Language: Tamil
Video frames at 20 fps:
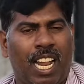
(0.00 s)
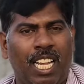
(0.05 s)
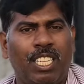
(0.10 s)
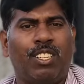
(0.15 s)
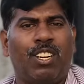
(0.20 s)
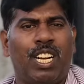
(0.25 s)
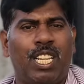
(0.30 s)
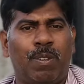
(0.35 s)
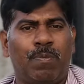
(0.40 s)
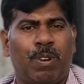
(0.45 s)

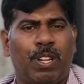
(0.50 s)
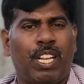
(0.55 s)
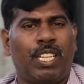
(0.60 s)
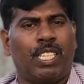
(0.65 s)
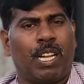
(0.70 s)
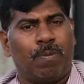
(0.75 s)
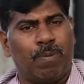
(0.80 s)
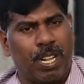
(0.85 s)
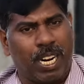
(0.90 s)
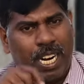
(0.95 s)
ராஜீவ்காந்தி
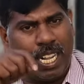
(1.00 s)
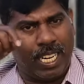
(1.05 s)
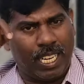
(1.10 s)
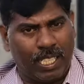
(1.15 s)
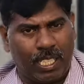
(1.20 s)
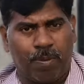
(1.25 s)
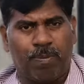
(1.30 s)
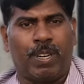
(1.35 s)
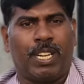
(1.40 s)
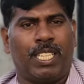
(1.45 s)
படுகொலை
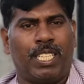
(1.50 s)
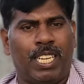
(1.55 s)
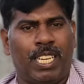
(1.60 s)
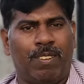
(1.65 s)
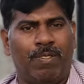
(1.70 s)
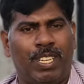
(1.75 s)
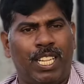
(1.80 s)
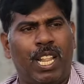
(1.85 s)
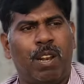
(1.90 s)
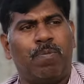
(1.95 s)
தமிழர்களால்
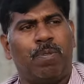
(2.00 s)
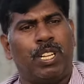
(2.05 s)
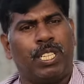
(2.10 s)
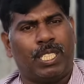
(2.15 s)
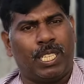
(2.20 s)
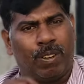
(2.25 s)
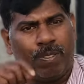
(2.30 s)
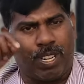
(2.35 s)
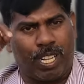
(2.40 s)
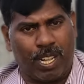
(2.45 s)
நிறுத்தப்பட்டது விடுதலை
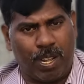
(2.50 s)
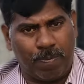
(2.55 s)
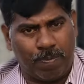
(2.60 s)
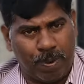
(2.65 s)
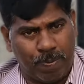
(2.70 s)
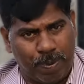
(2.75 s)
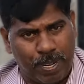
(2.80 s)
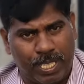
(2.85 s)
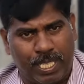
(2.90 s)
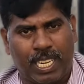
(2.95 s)
புலிகள் தீவிரவாத
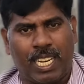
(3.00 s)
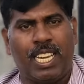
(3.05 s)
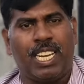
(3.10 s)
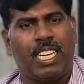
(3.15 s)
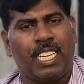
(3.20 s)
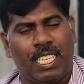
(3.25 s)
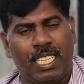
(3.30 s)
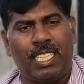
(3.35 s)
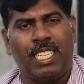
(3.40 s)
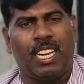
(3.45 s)
அமைப்பு பேசுற
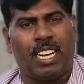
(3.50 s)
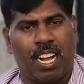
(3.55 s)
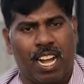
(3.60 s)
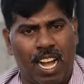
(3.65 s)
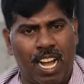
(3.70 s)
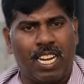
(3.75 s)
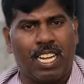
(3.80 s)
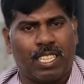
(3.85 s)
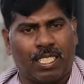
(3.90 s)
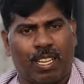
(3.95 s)
இந்த
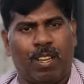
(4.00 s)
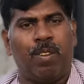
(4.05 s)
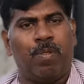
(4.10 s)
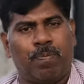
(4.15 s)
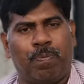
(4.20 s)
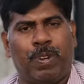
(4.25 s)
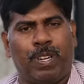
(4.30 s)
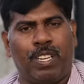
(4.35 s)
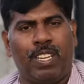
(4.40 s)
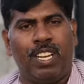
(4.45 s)
காங்கிரஸ்
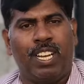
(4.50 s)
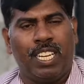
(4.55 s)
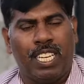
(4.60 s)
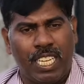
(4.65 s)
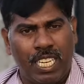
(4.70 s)
அமைப்பு